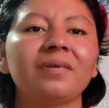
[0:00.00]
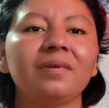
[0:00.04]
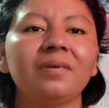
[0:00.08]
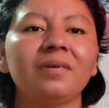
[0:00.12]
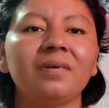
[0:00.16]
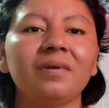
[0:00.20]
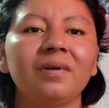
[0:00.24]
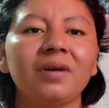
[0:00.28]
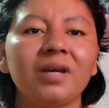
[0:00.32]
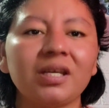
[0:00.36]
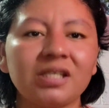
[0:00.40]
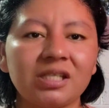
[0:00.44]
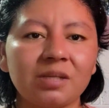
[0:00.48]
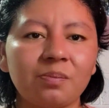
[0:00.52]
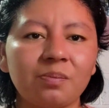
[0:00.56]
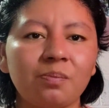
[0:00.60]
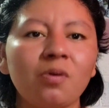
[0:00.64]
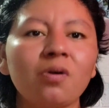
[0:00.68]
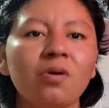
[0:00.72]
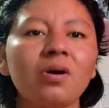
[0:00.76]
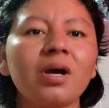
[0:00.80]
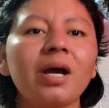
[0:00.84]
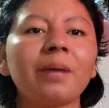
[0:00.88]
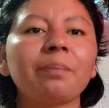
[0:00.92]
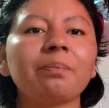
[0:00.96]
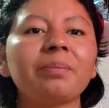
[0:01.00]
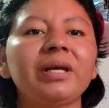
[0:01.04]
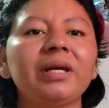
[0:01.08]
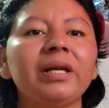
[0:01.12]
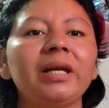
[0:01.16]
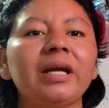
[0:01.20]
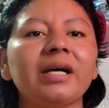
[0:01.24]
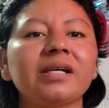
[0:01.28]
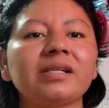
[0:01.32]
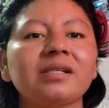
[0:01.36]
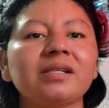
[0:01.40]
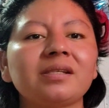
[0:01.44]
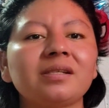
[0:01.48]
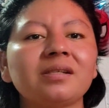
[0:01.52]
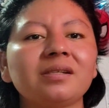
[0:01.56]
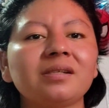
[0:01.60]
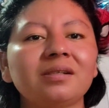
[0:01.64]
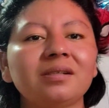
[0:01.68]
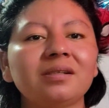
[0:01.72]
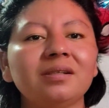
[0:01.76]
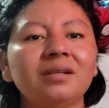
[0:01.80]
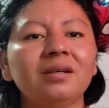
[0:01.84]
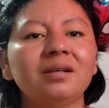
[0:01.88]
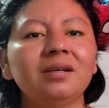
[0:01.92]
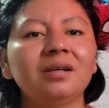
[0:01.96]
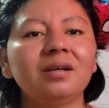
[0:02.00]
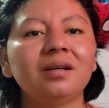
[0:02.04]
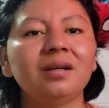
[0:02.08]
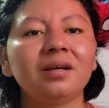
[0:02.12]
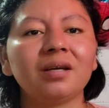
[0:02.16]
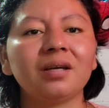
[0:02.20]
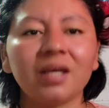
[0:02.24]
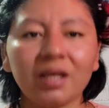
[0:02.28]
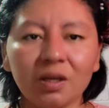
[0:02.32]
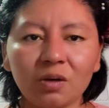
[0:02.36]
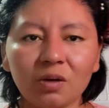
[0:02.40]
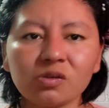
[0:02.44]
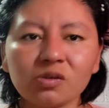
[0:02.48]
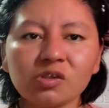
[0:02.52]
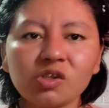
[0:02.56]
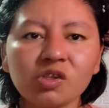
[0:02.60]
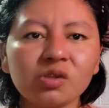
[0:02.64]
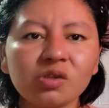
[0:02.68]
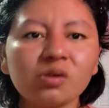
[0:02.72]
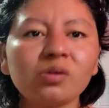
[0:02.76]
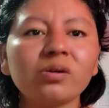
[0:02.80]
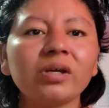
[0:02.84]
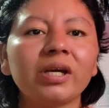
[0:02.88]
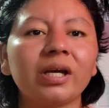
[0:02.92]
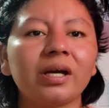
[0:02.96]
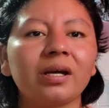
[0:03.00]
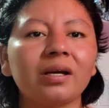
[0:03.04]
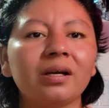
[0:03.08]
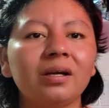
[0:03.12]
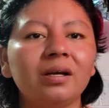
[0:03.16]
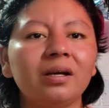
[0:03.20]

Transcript: Que se ponga pilas, que construya,